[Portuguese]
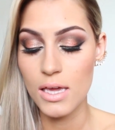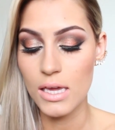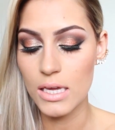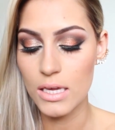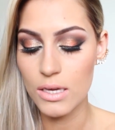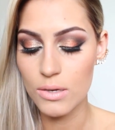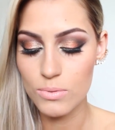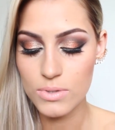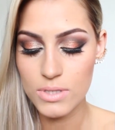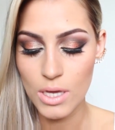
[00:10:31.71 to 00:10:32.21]

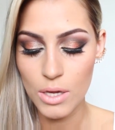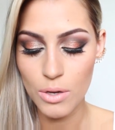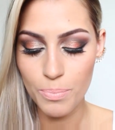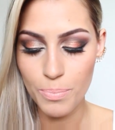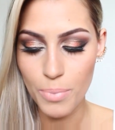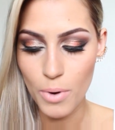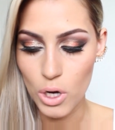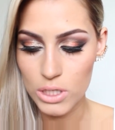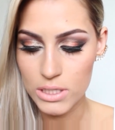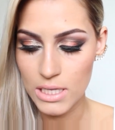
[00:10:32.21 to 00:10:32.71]
E usei
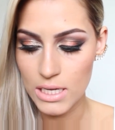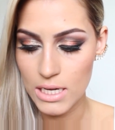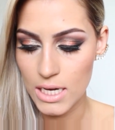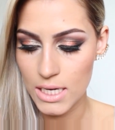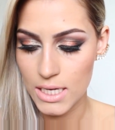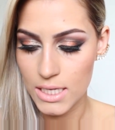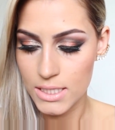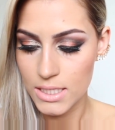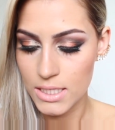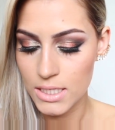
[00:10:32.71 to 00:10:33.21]
o pó
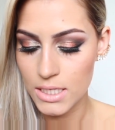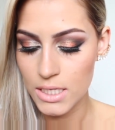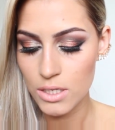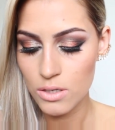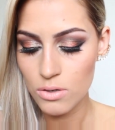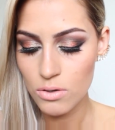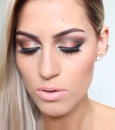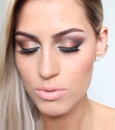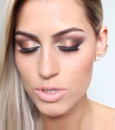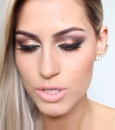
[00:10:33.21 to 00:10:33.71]
da Catherine
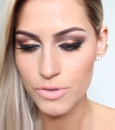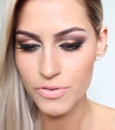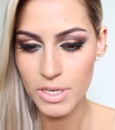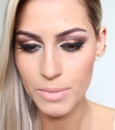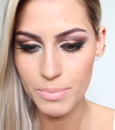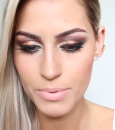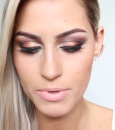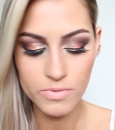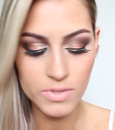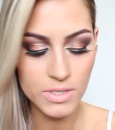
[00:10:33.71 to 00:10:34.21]
Hill, como eu já
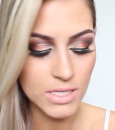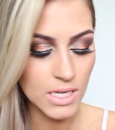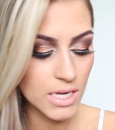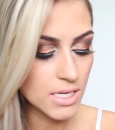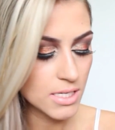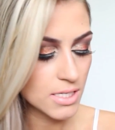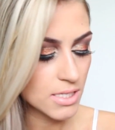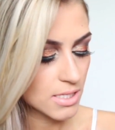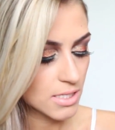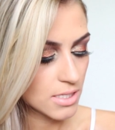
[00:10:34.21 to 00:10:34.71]
falei pra
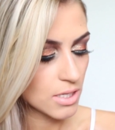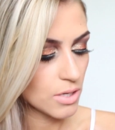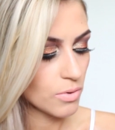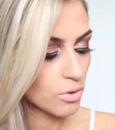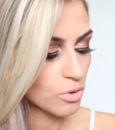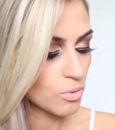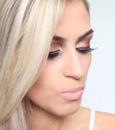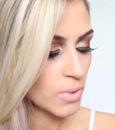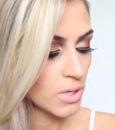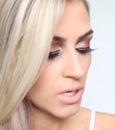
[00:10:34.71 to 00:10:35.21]
vocês. E o
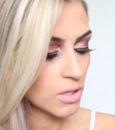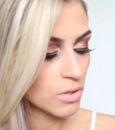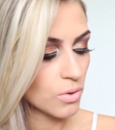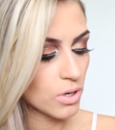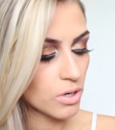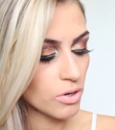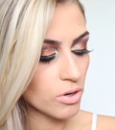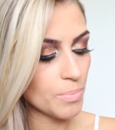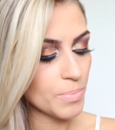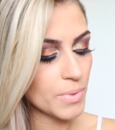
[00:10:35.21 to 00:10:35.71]

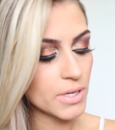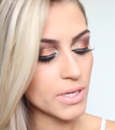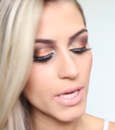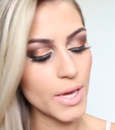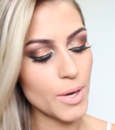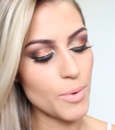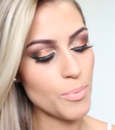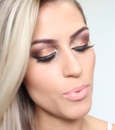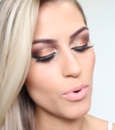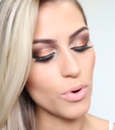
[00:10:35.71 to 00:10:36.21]
iluminador eu
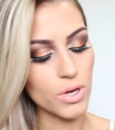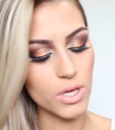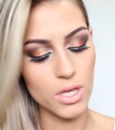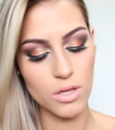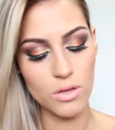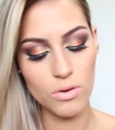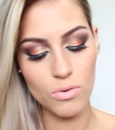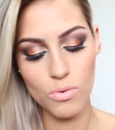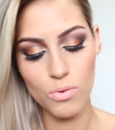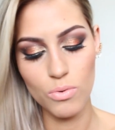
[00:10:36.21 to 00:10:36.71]
apliquei um
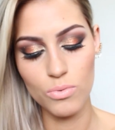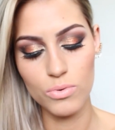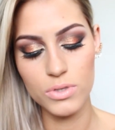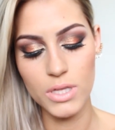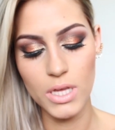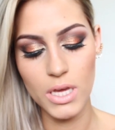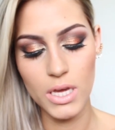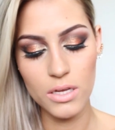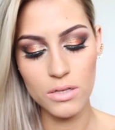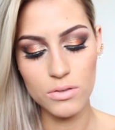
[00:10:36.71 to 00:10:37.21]
pouquinho com o
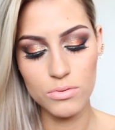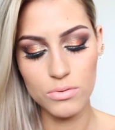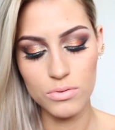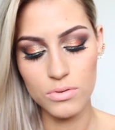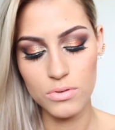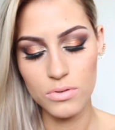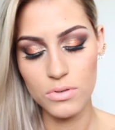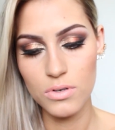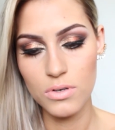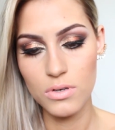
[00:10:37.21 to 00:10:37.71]
dedo,
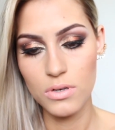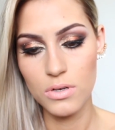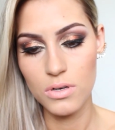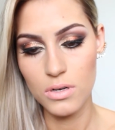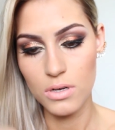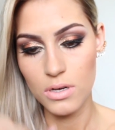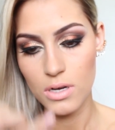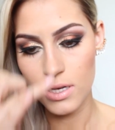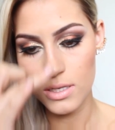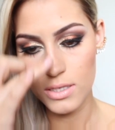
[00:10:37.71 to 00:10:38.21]

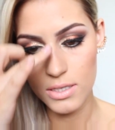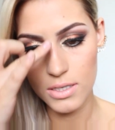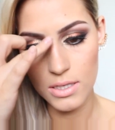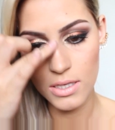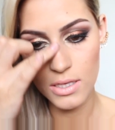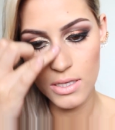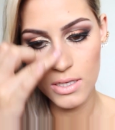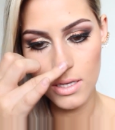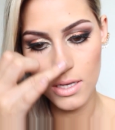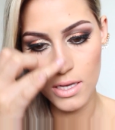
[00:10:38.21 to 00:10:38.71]

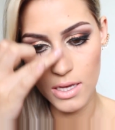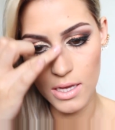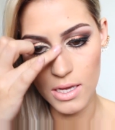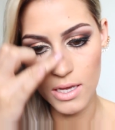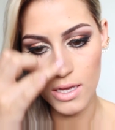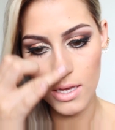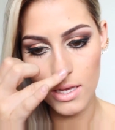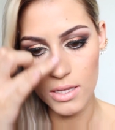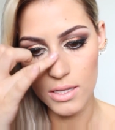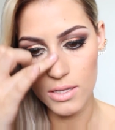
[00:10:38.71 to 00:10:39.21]
aqui
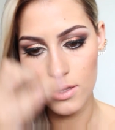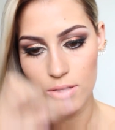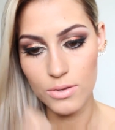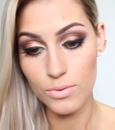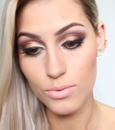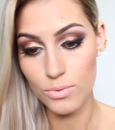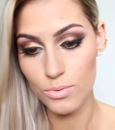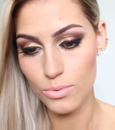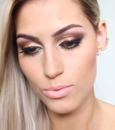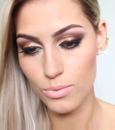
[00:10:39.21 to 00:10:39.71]
é,
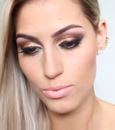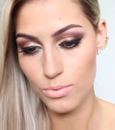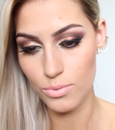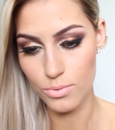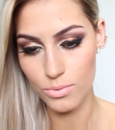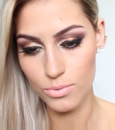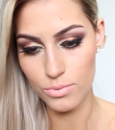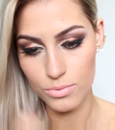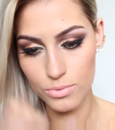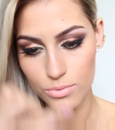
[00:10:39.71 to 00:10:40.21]

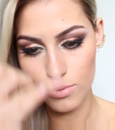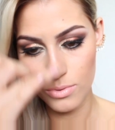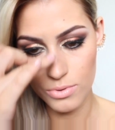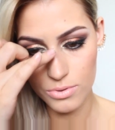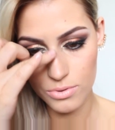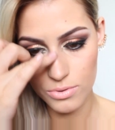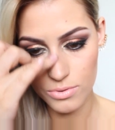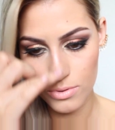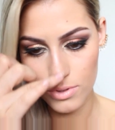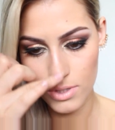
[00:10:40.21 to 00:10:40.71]
no, no
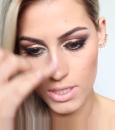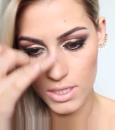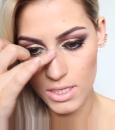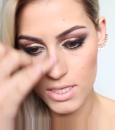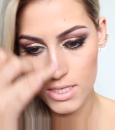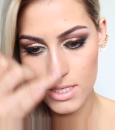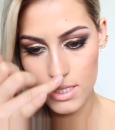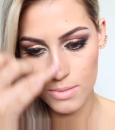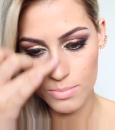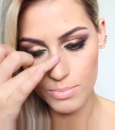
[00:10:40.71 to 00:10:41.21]
dorso do
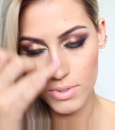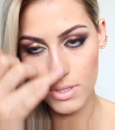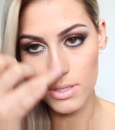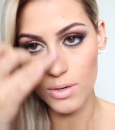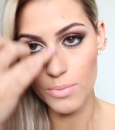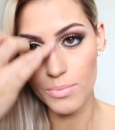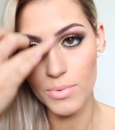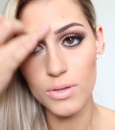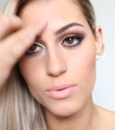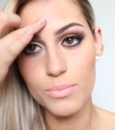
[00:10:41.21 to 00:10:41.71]
nariz, pra
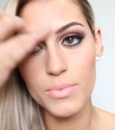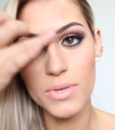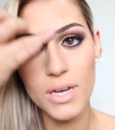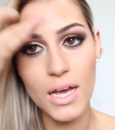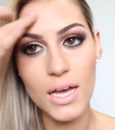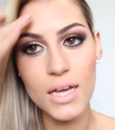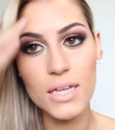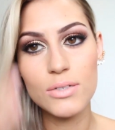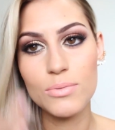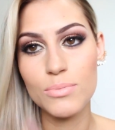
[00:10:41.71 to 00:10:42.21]
dar uma
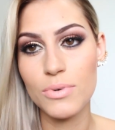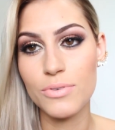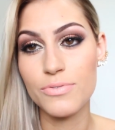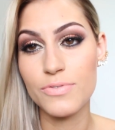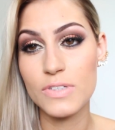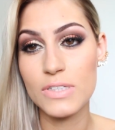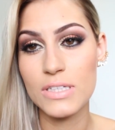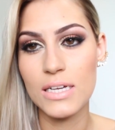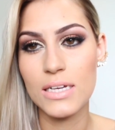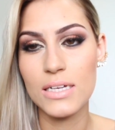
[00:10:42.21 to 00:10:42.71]
iluminada, uma
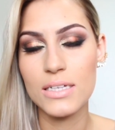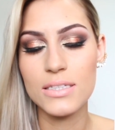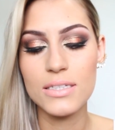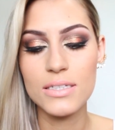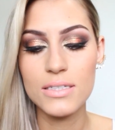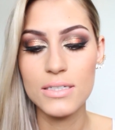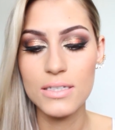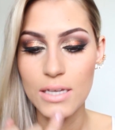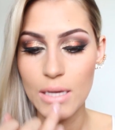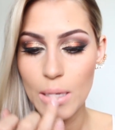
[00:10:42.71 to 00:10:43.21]

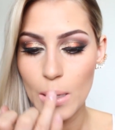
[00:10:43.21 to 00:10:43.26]
afinada.